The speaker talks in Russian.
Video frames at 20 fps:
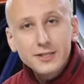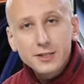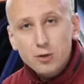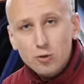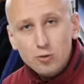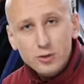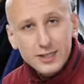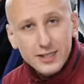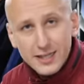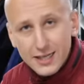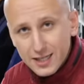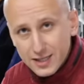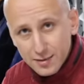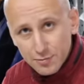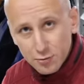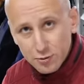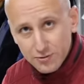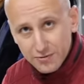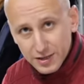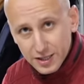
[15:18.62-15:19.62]
инструкции к
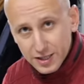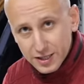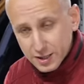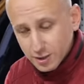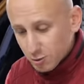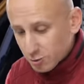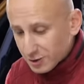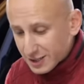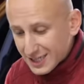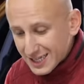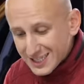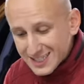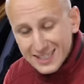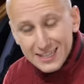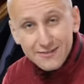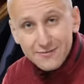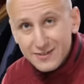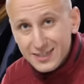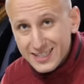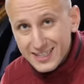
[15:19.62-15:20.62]
этому двигателю,
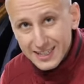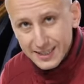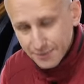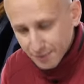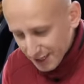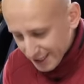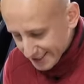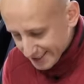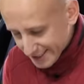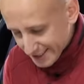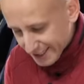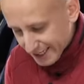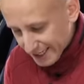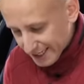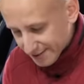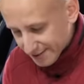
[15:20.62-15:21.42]
если вы снимаете